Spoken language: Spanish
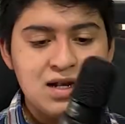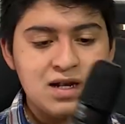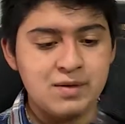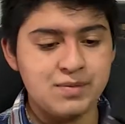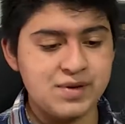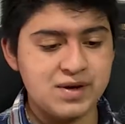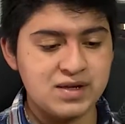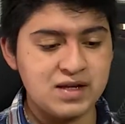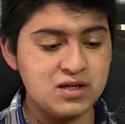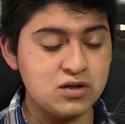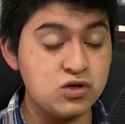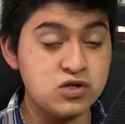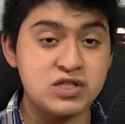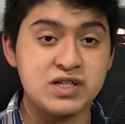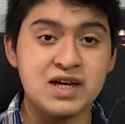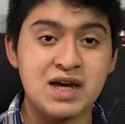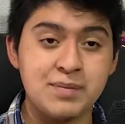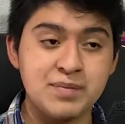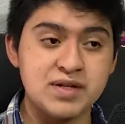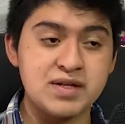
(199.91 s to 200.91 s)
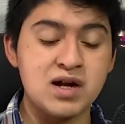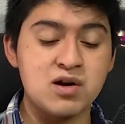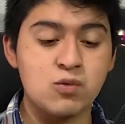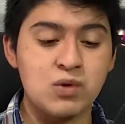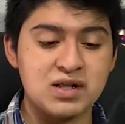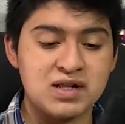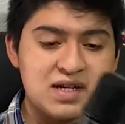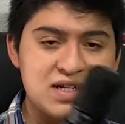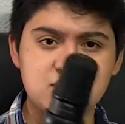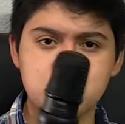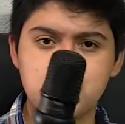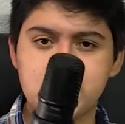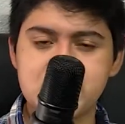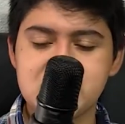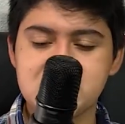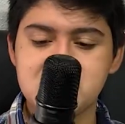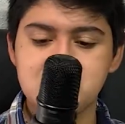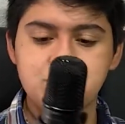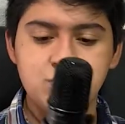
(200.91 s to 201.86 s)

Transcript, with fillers: La verdad yo sí cambiaría el Quadcast por este,